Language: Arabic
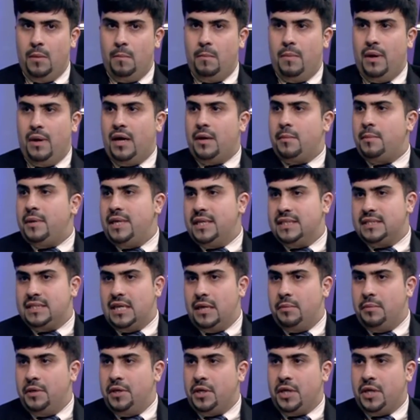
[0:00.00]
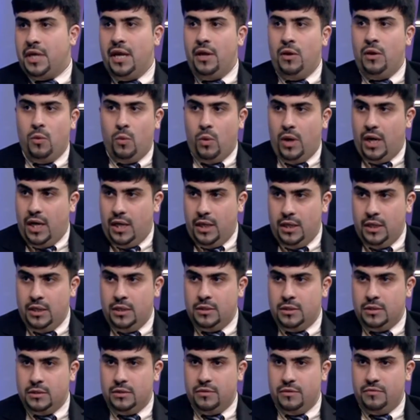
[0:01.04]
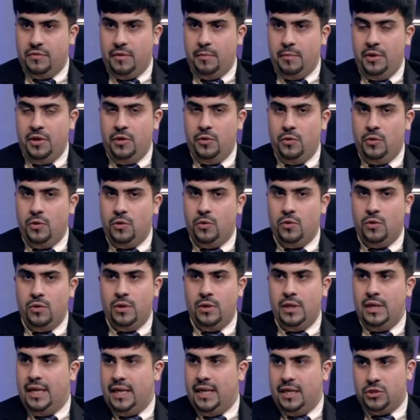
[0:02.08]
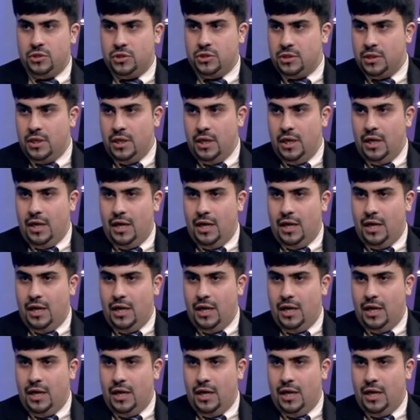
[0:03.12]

باربع اسابيع كيلو واحد فمن يقولون ليش؟